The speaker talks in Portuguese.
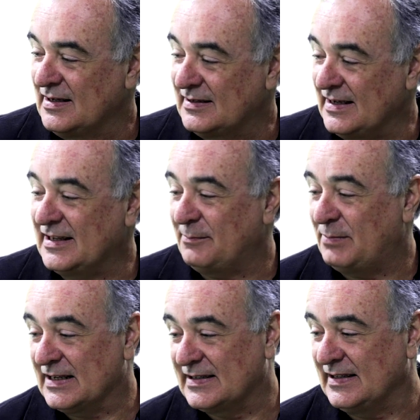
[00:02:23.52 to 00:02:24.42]

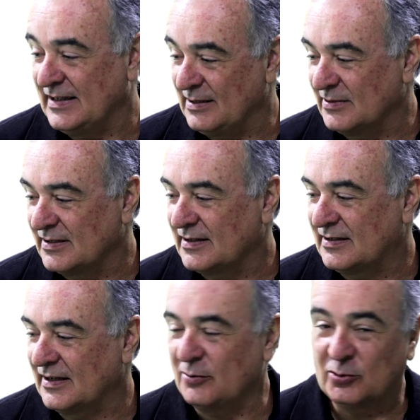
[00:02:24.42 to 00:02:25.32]
Centerplex Cinemas.
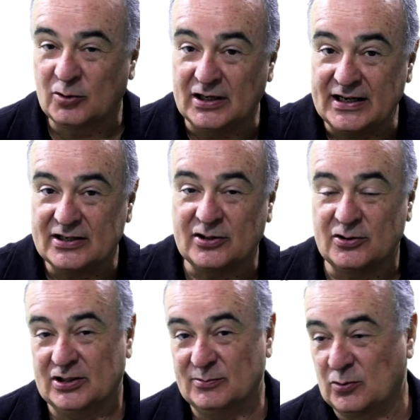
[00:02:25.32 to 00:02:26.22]
Isso aqui é outro cliente que
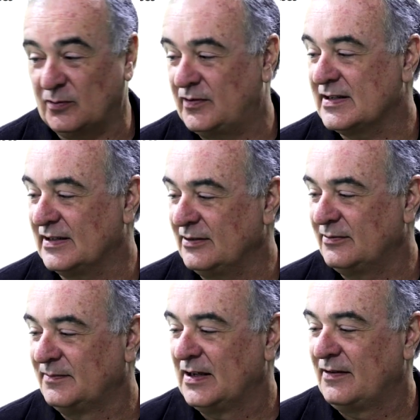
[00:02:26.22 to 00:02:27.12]
nós estamos conversando.
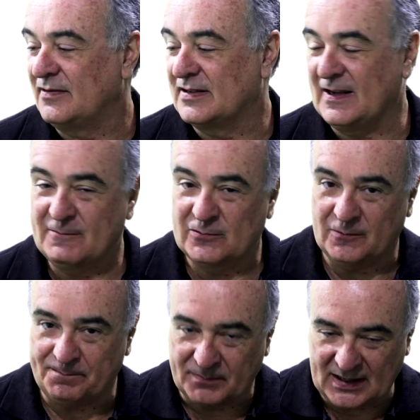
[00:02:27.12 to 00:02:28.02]
Fizemos
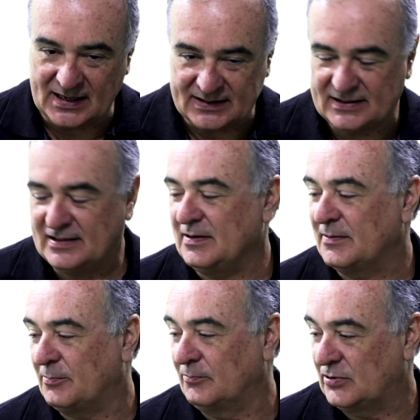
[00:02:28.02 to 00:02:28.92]
um teste
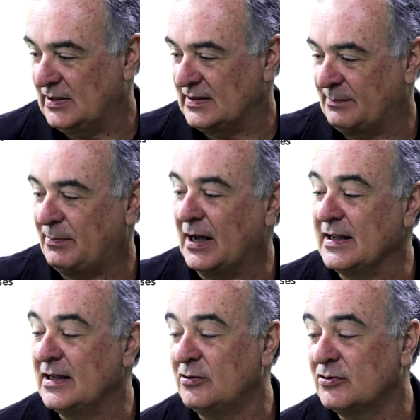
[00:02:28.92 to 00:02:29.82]
com seis
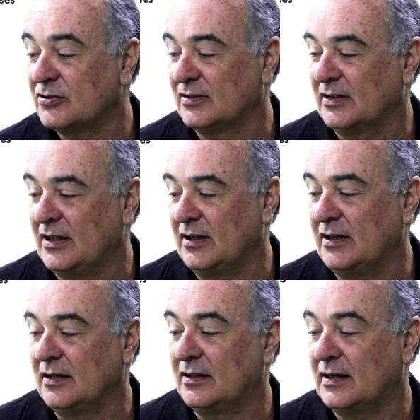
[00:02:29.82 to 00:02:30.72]
aparelhos,
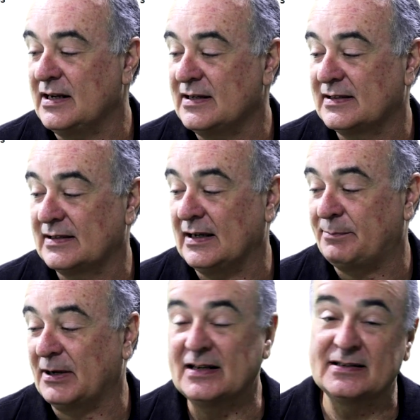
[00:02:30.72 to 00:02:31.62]
em três
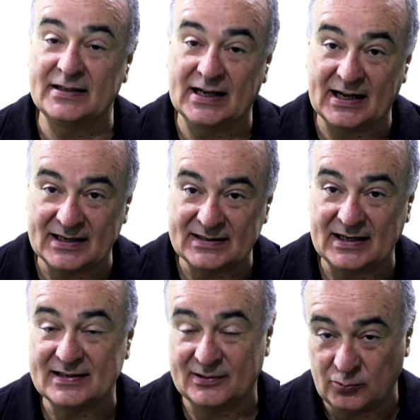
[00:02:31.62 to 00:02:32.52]
aparelhos em cada
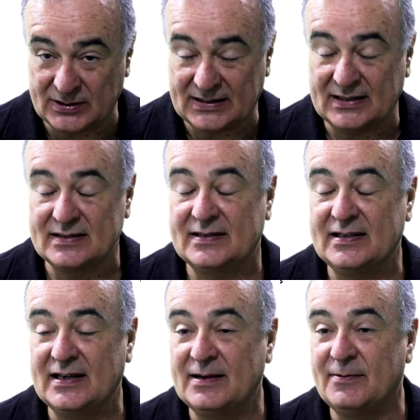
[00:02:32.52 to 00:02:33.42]
sala, são duas salas de
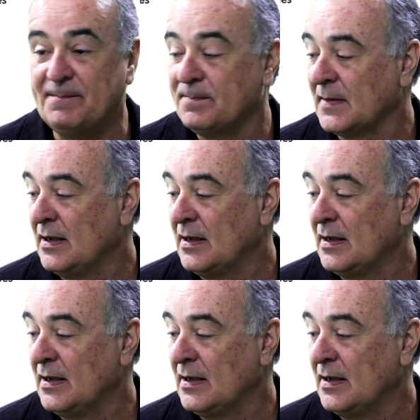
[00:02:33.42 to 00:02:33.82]
cinema.